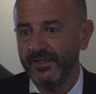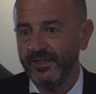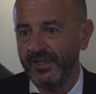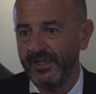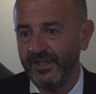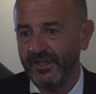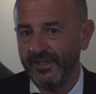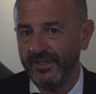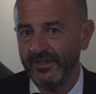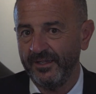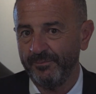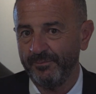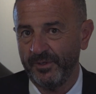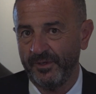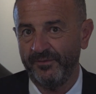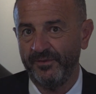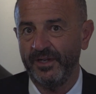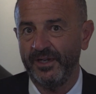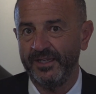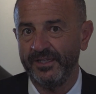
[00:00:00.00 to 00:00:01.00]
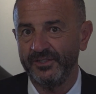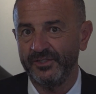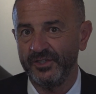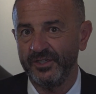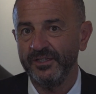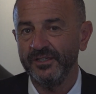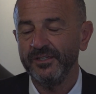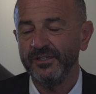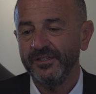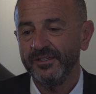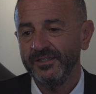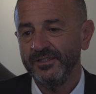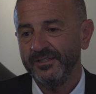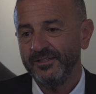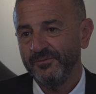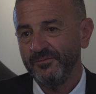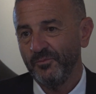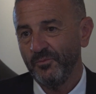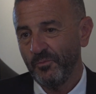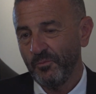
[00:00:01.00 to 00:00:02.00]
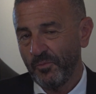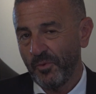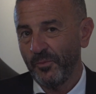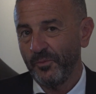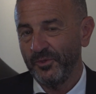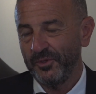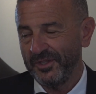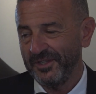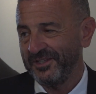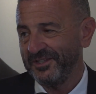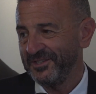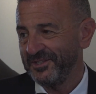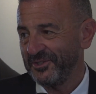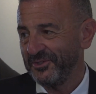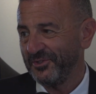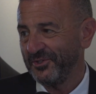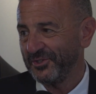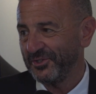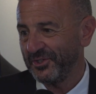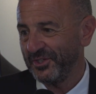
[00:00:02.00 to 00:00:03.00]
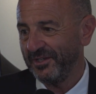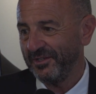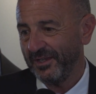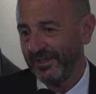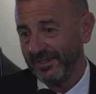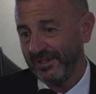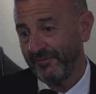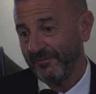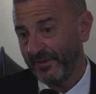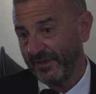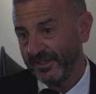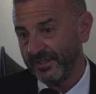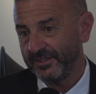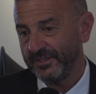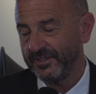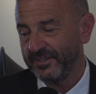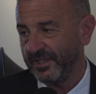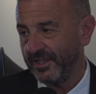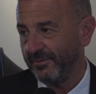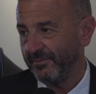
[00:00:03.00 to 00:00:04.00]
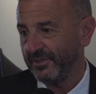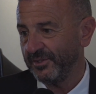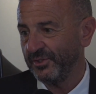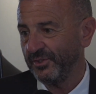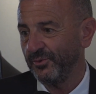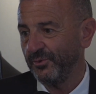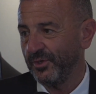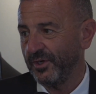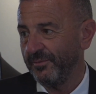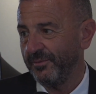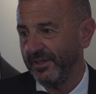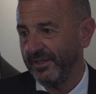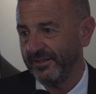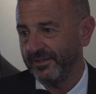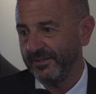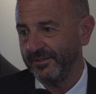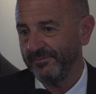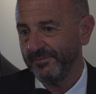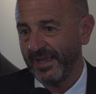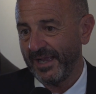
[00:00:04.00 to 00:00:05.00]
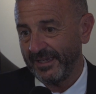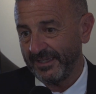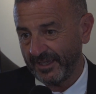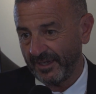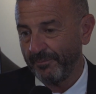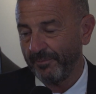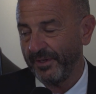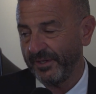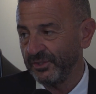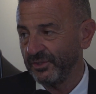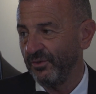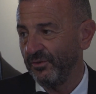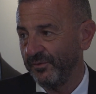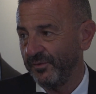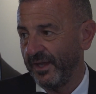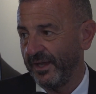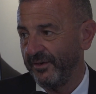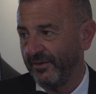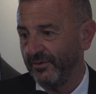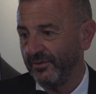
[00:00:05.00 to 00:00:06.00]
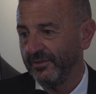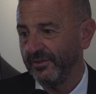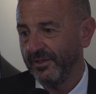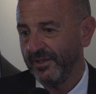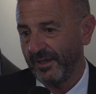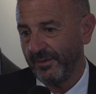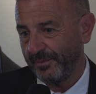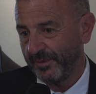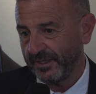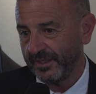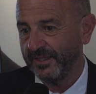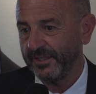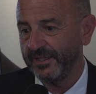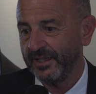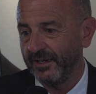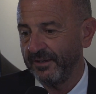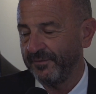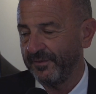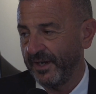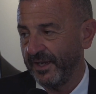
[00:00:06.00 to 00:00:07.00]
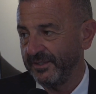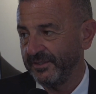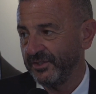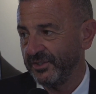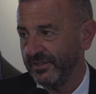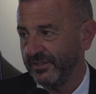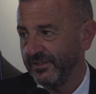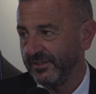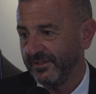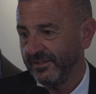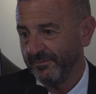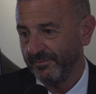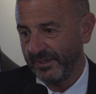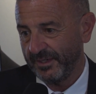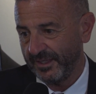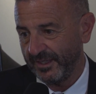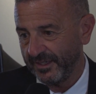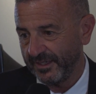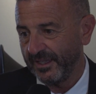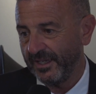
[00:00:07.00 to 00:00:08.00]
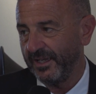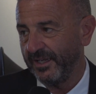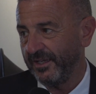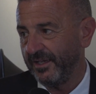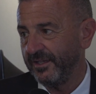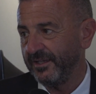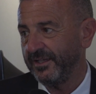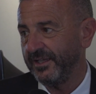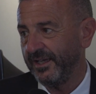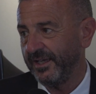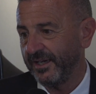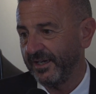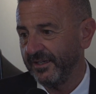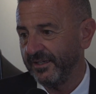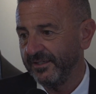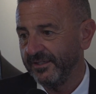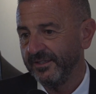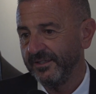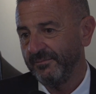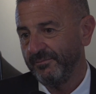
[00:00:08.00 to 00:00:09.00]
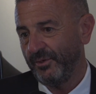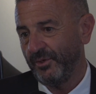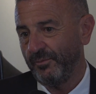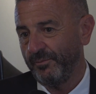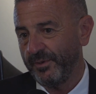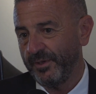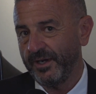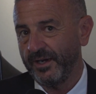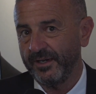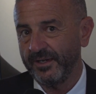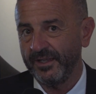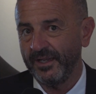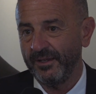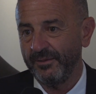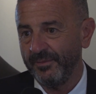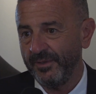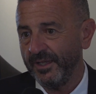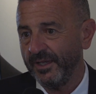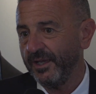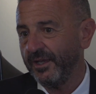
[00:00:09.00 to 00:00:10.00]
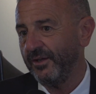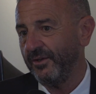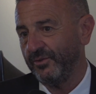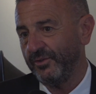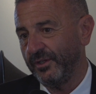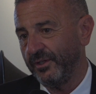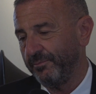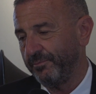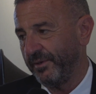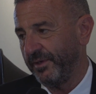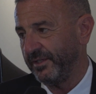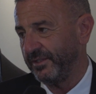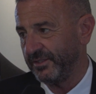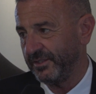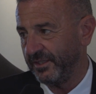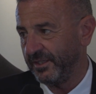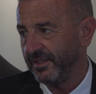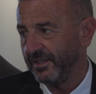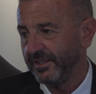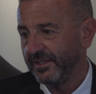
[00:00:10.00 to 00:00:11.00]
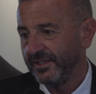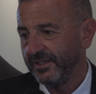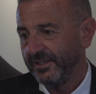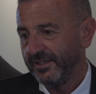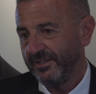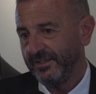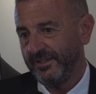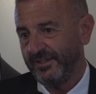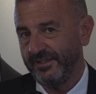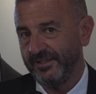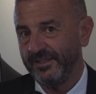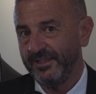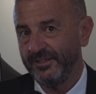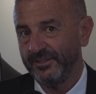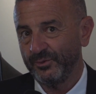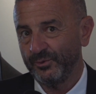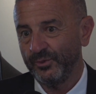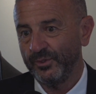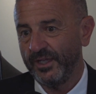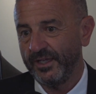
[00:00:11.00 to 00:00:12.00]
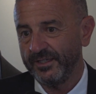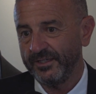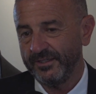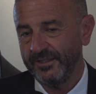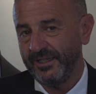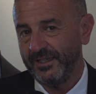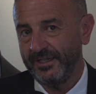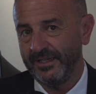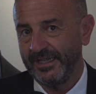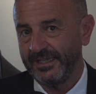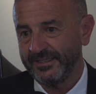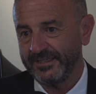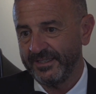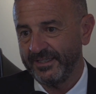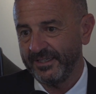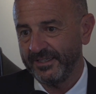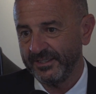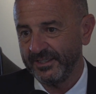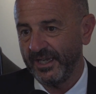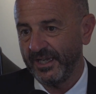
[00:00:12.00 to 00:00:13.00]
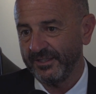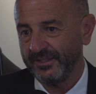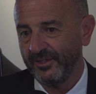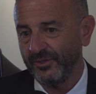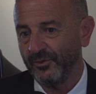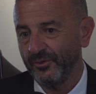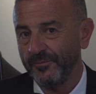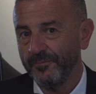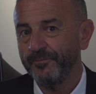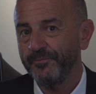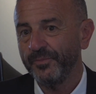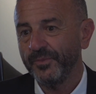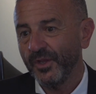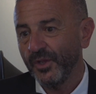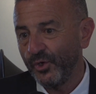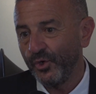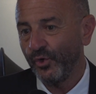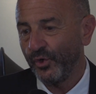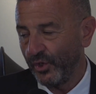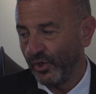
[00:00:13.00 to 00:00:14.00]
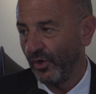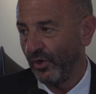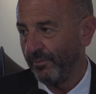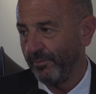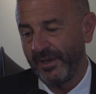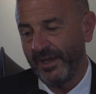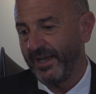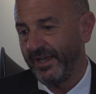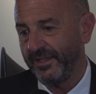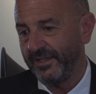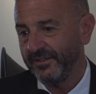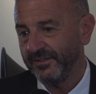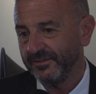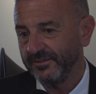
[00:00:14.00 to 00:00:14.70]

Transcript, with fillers: dei privilegi, un po' più di attenzione sì, nel fare sistema sicuramente. Altri paesi lo fanno a partire dalla Francia, a partire dall'Inghilterra, per non parlare dell'America o di paesi eh, del sud, dell'est asiatico. Noi no, mai.